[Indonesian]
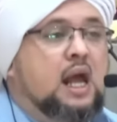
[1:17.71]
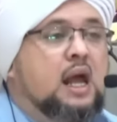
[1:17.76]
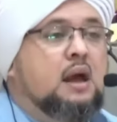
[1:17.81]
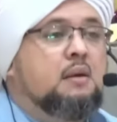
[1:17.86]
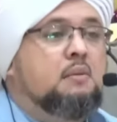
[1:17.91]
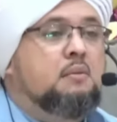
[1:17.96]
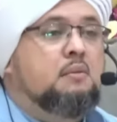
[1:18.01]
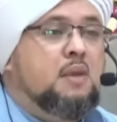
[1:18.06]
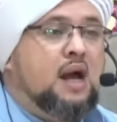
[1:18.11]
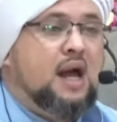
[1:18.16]

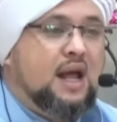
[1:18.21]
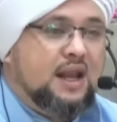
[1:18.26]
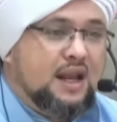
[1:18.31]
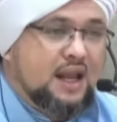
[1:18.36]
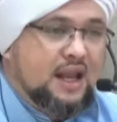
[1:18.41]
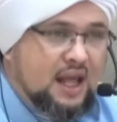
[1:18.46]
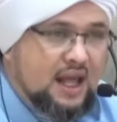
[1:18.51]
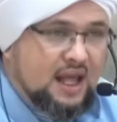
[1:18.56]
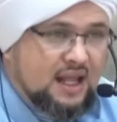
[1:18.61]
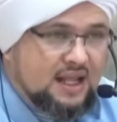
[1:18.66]

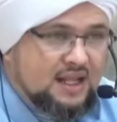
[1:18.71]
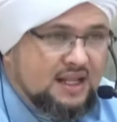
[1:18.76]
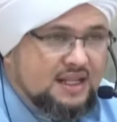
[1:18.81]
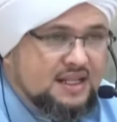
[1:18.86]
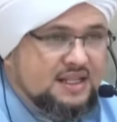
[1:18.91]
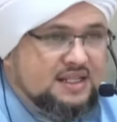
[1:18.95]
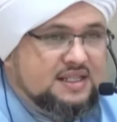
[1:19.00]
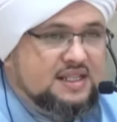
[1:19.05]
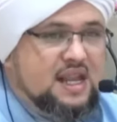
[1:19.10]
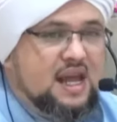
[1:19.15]
makna
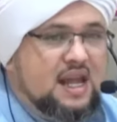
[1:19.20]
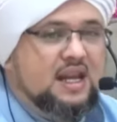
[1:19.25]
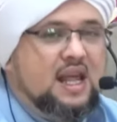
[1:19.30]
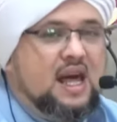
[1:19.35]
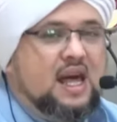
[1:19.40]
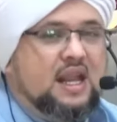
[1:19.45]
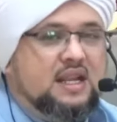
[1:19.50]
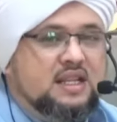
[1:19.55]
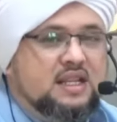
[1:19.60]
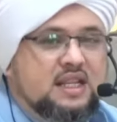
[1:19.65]
dan
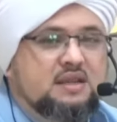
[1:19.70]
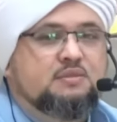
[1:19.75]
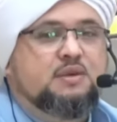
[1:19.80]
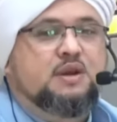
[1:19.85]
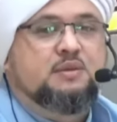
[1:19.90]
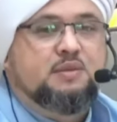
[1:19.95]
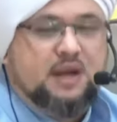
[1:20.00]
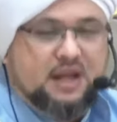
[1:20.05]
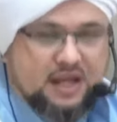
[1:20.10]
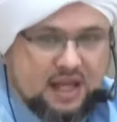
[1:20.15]
arti
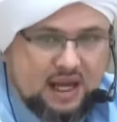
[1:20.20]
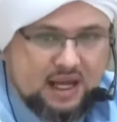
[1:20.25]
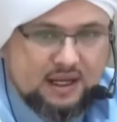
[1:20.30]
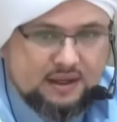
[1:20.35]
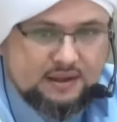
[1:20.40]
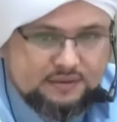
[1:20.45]
berbeda